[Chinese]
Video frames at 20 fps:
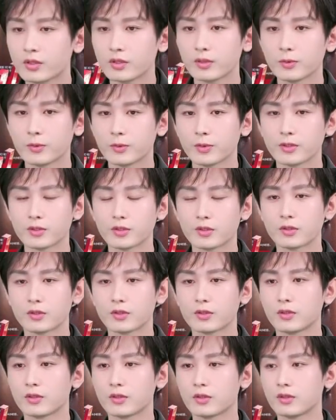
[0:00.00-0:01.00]
因为
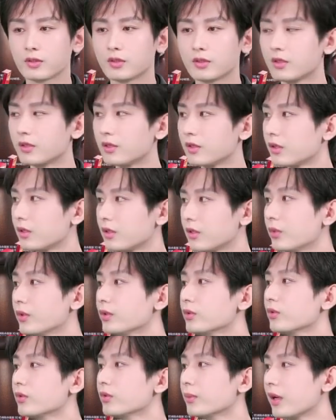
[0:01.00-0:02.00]
温度嘛，
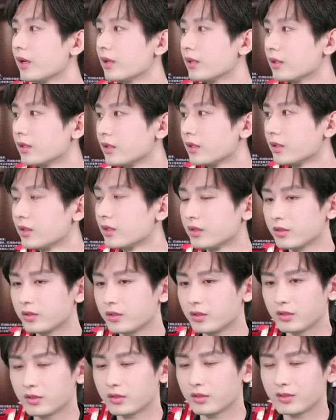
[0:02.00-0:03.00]
温度嘛，对，
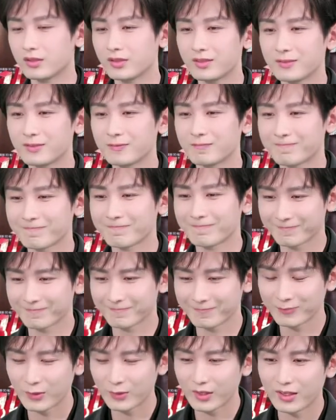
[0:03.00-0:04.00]
其实。
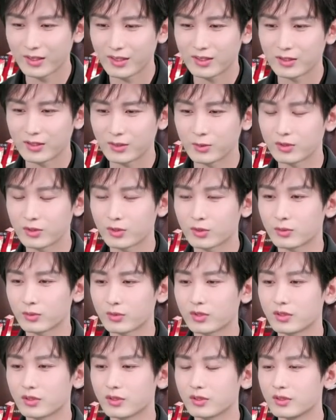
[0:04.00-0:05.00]
因为
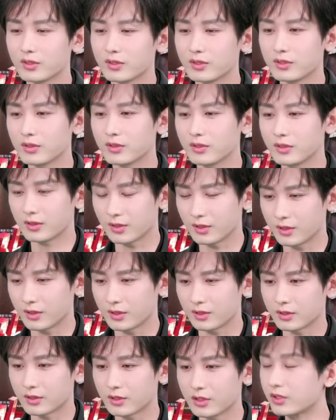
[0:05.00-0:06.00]
从事
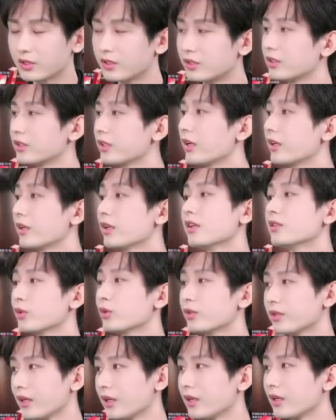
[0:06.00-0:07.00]
呃这个职业也很
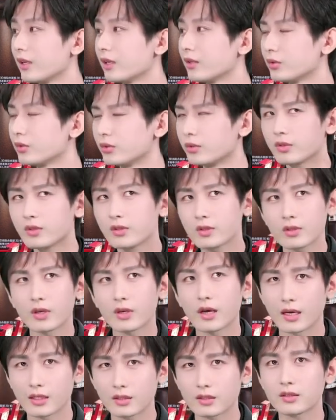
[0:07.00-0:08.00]
多年了，我觉得
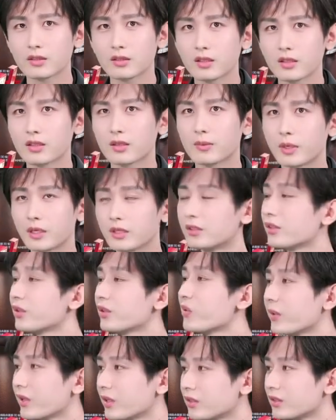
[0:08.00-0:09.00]
还是那个每个人
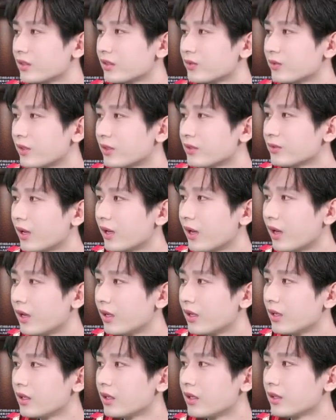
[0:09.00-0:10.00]
有每个人的方法，
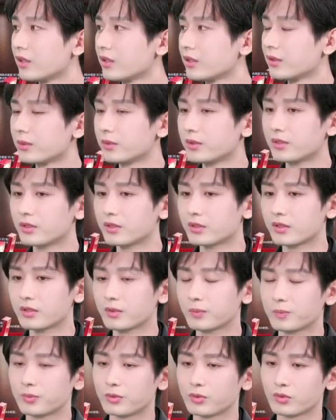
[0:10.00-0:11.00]
嗯，因为其实
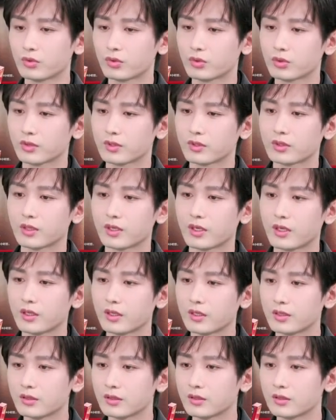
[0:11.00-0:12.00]
比如说
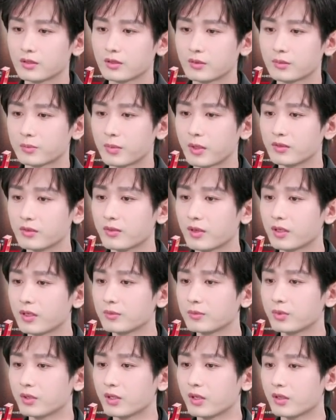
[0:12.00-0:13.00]
在北
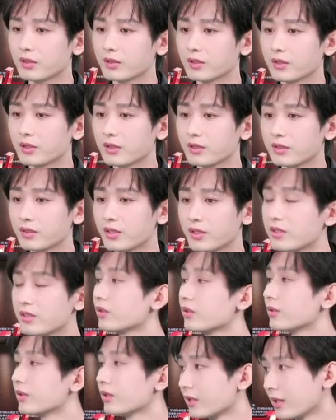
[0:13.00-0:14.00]
方比较可能天气
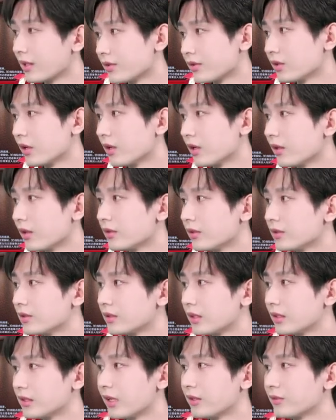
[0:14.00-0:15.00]
有点干燥，哎，
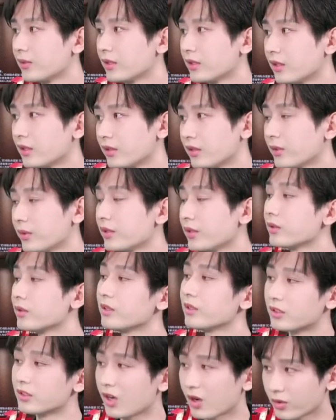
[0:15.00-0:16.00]
那南方可能会有
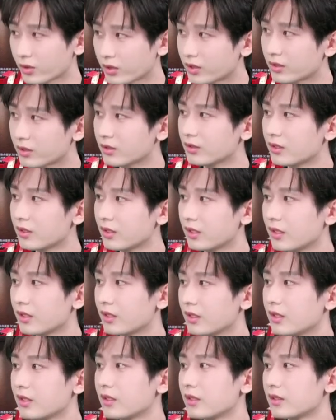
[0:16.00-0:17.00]
点潮湿，嗯，
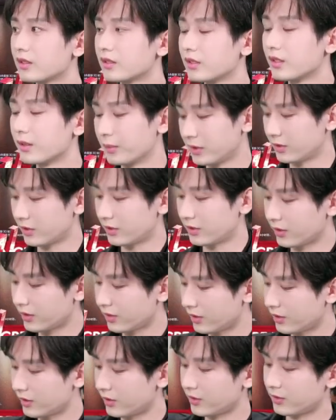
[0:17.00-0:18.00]
那么这
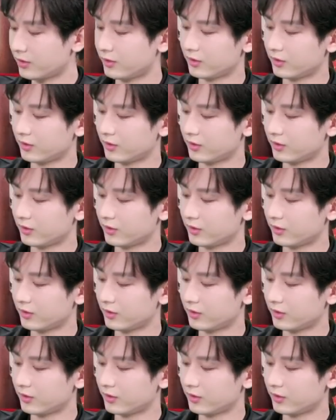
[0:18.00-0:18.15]
个